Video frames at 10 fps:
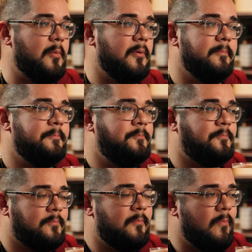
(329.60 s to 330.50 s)
abi. Bilmiyor
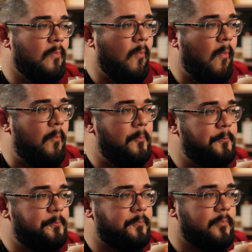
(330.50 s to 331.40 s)
musun? Okey
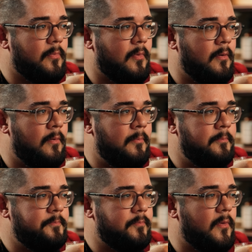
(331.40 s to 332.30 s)
o kokteyli ben
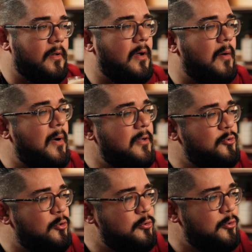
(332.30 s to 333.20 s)
şeye o tatlı
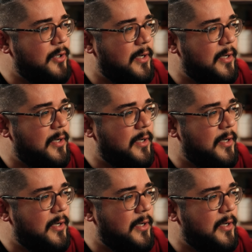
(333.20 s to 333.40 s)
Kabak soslu